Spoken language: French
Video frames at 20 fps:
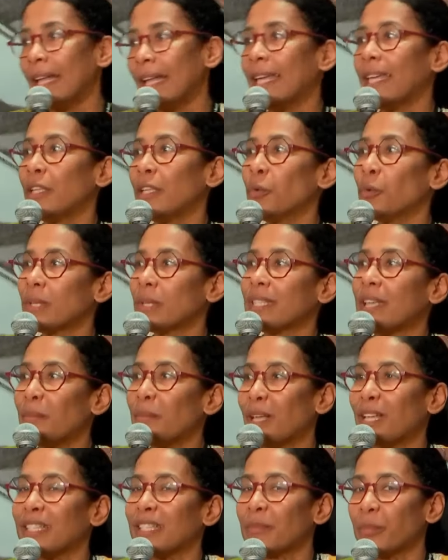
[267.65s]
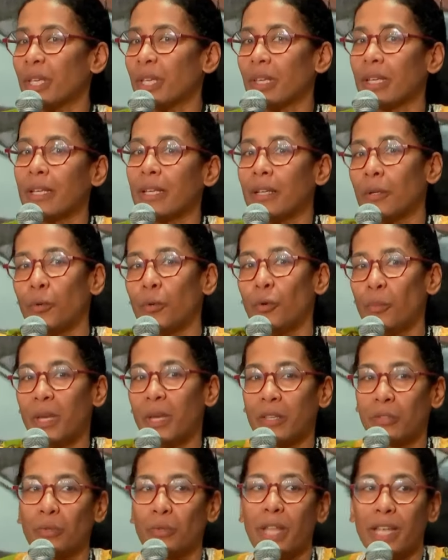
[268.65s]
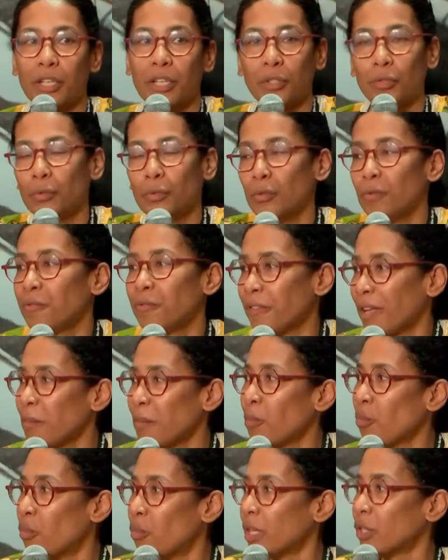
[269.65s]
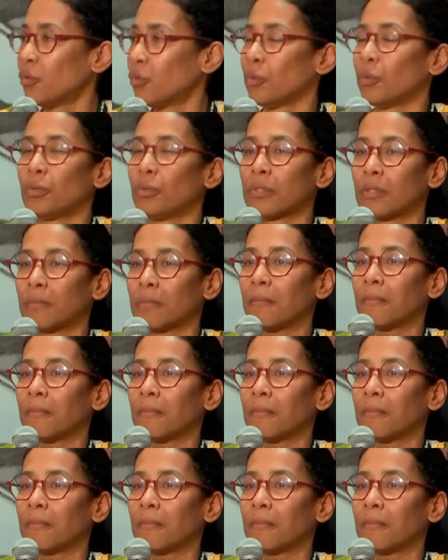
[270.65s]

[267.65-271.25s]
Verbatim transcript: Et donc ça m'a inspiré le personnage d'une femme boiteuse.